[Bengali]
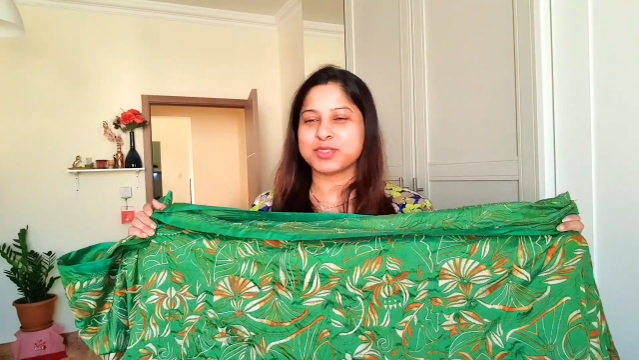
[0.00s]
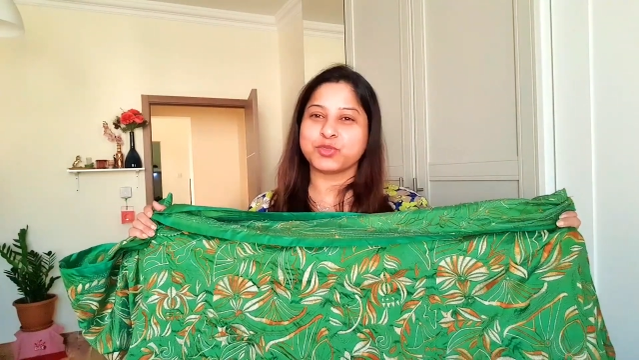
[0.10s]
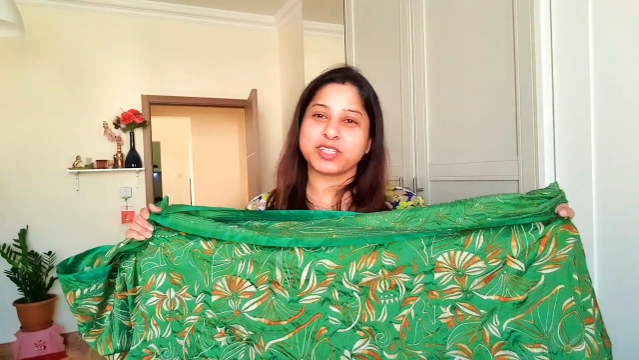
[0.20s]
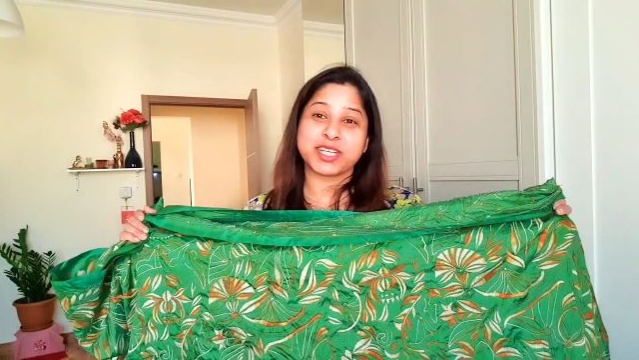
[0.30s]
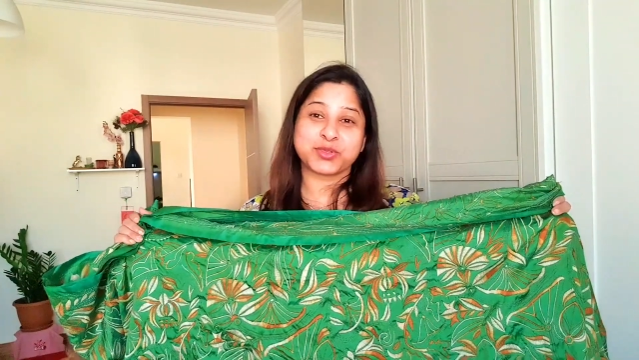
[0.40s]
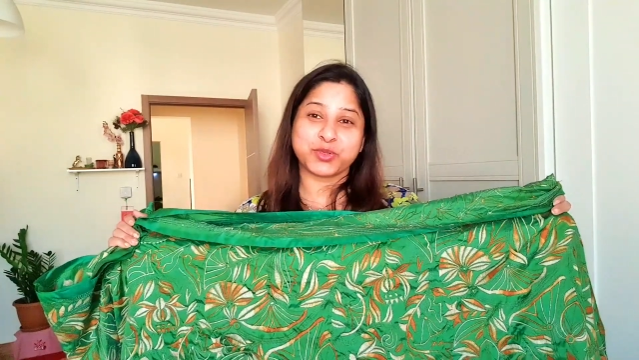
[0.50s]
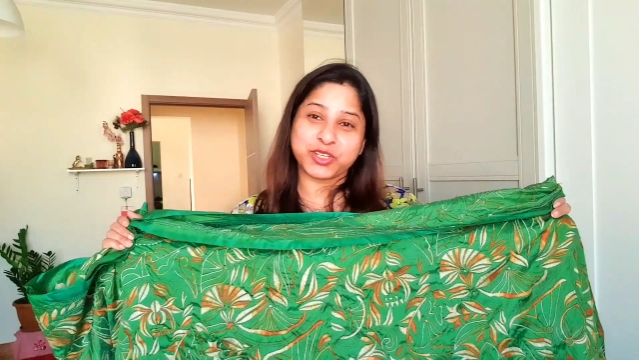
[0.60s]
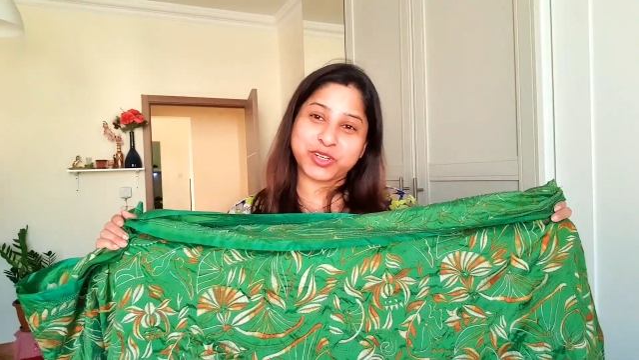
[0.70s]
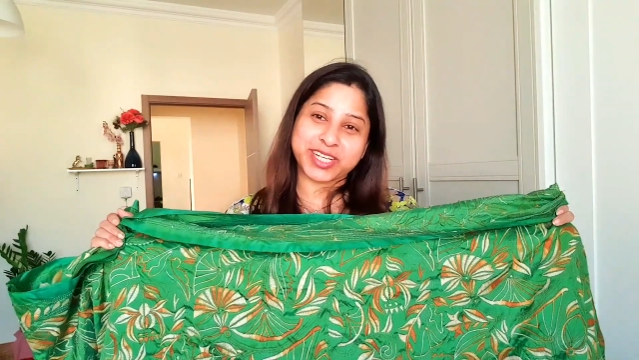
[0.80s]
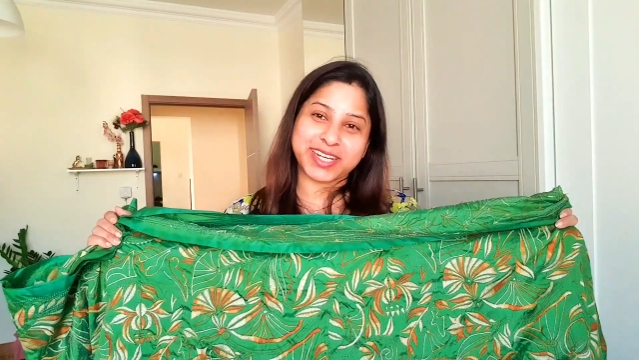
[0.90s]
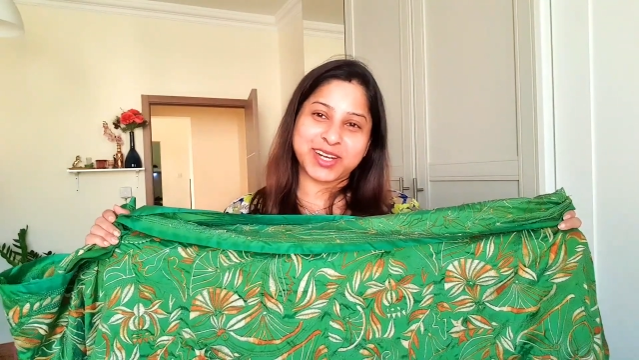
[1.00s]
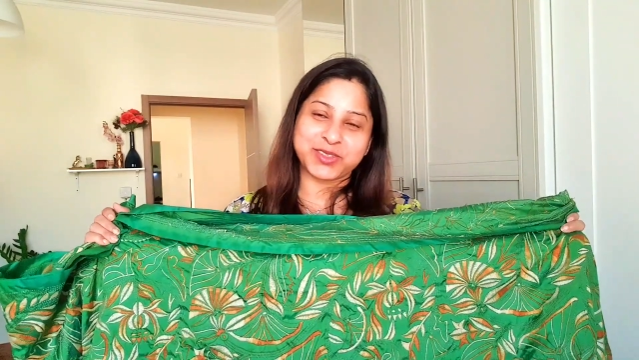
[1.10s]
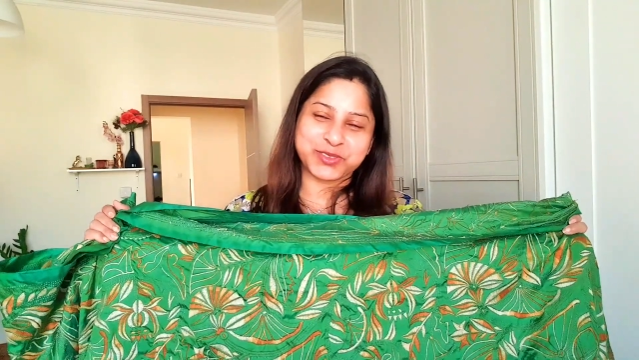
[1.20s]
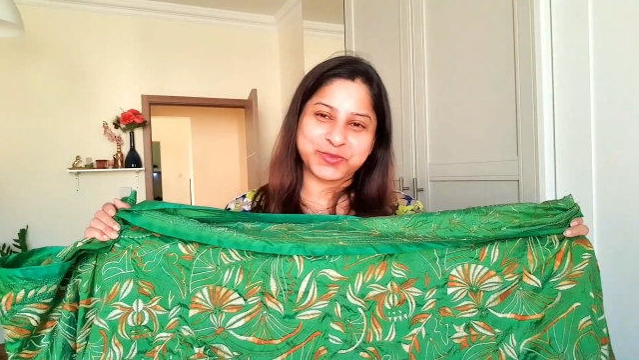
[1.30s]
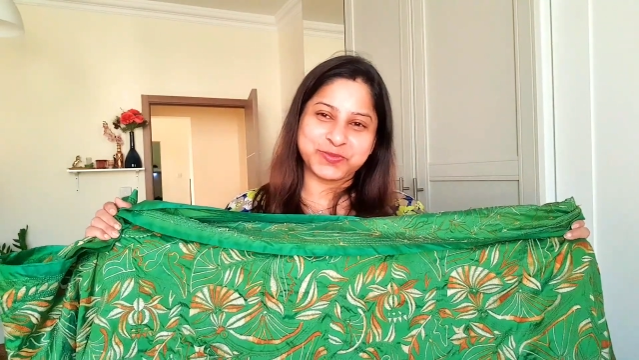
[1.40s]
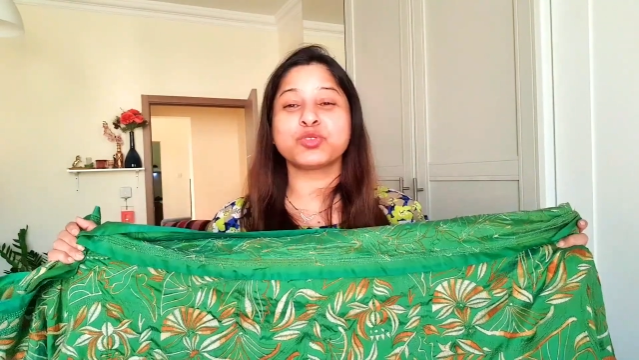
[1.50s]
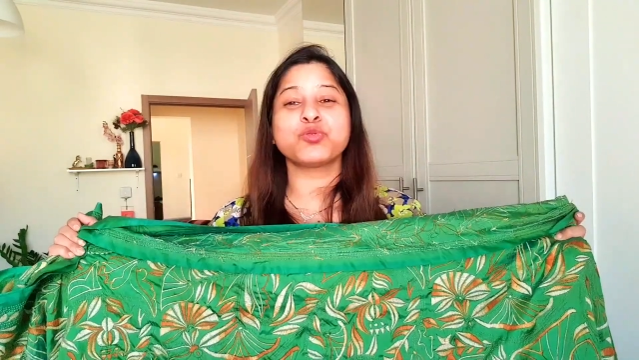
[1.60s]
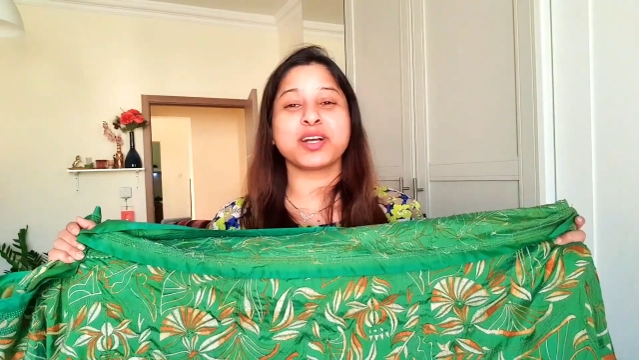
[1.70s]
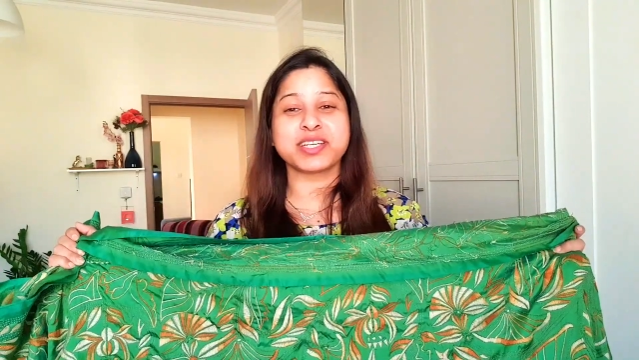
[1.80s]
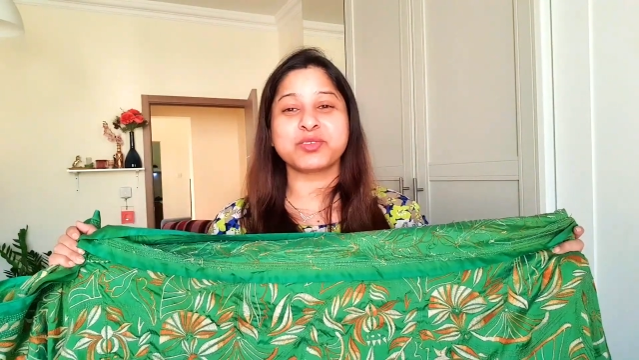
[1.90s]
দু হাজার কুড়িও কেটে গেল দু
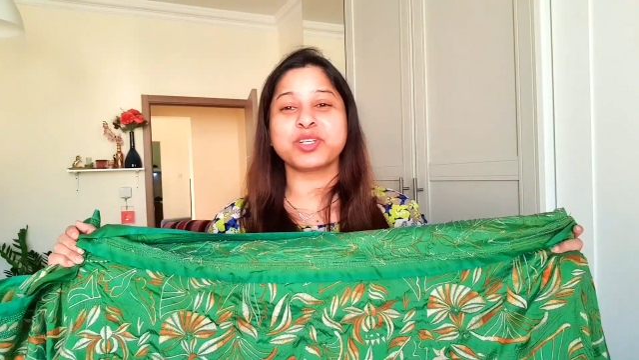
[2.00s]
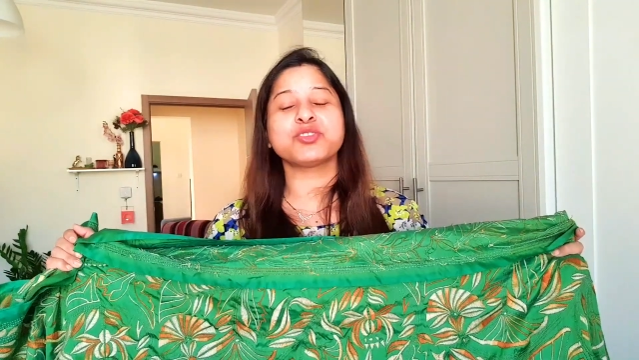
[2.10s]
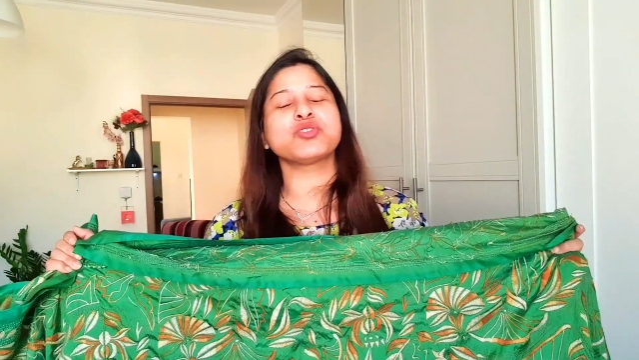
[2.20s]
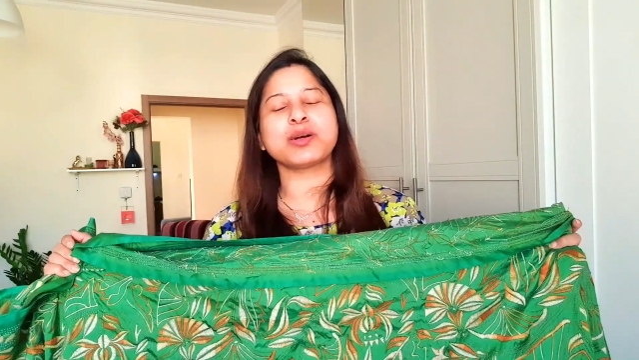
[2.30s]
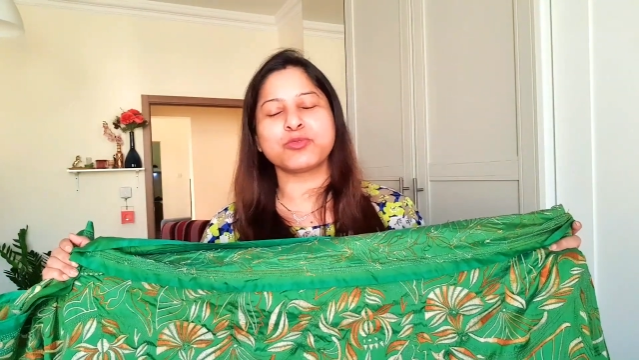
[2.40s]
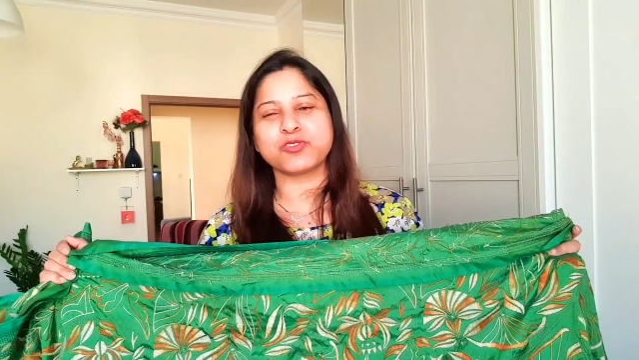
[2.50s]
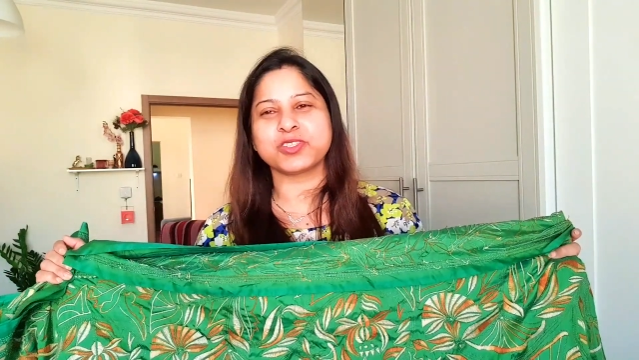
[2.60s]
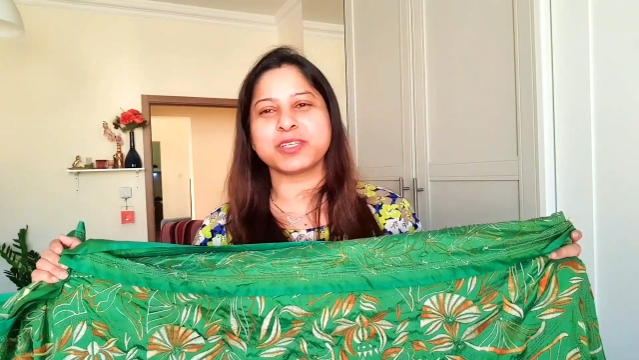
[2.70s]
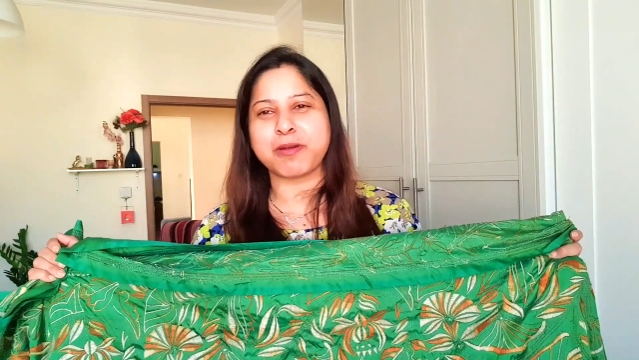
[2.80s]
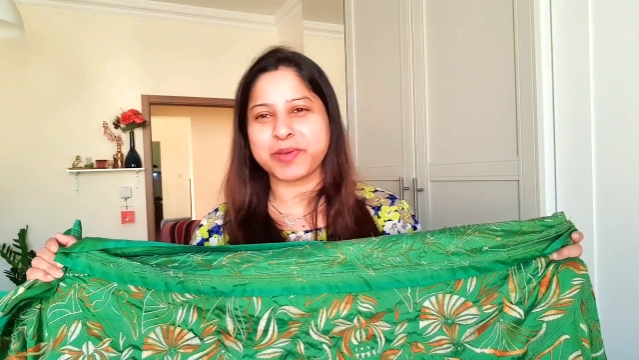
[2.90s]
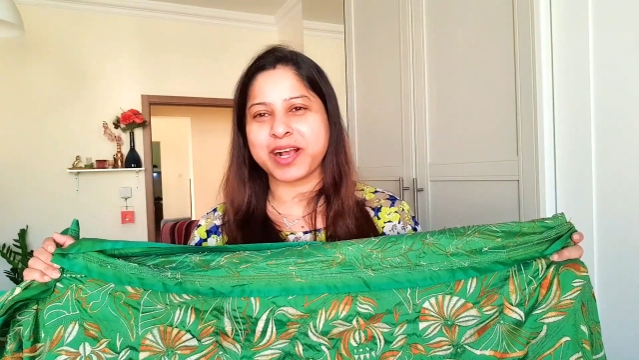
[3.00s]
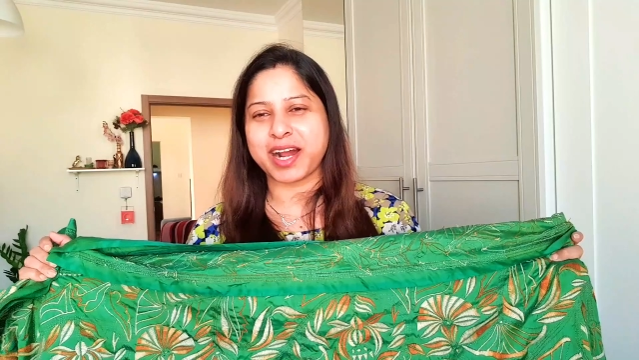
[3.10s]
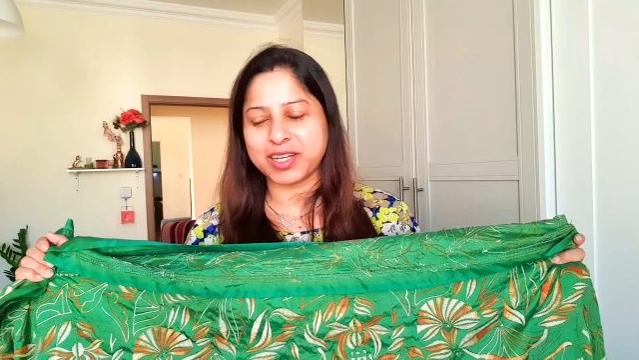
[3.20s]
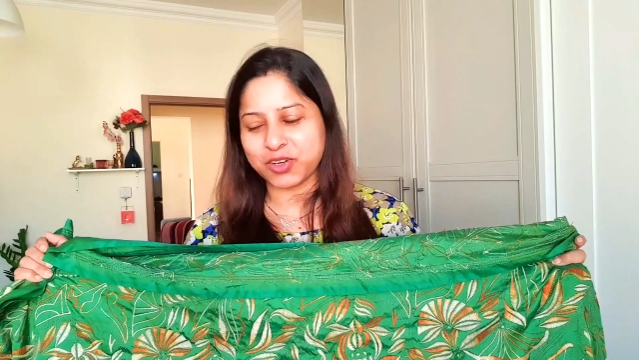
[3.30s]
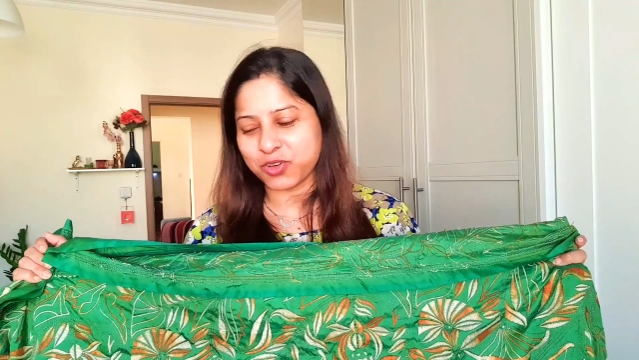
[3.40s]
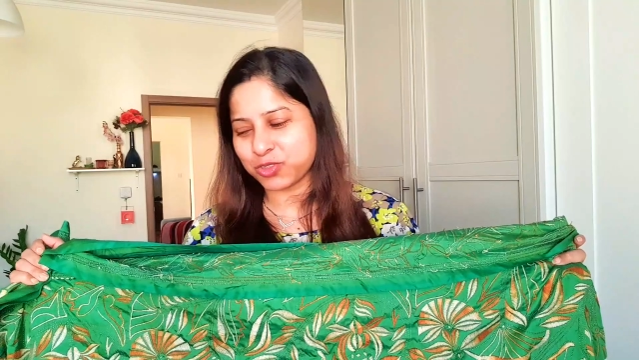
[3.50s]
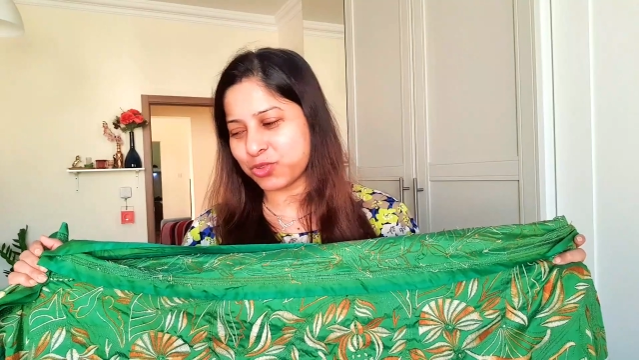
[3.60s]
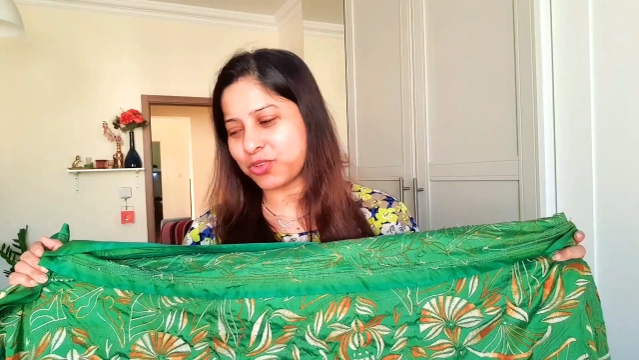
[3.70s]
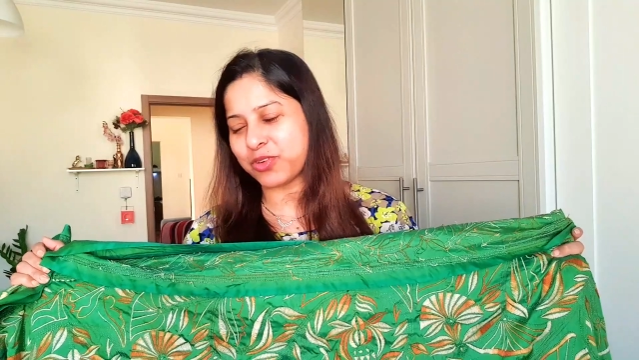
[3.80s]
হাজার কুড়ির দুর্গাপুজো যেভাবে কাটলো তো